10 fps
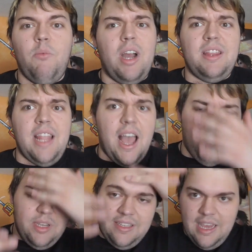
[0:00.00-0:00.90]
What
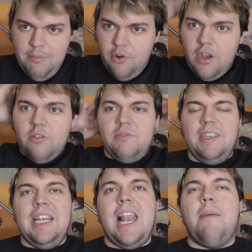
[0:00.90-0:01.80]
now? Ich sehe immer noch aus
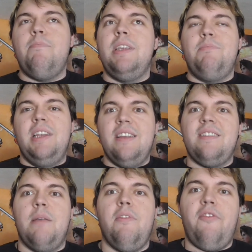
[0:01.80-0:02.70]
wie ein Lappen. Ich bin
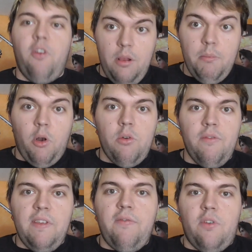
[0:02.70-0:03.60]
derselbe
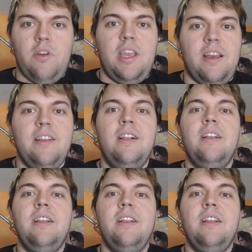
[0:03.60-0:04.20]
Vollmongo wie vorher.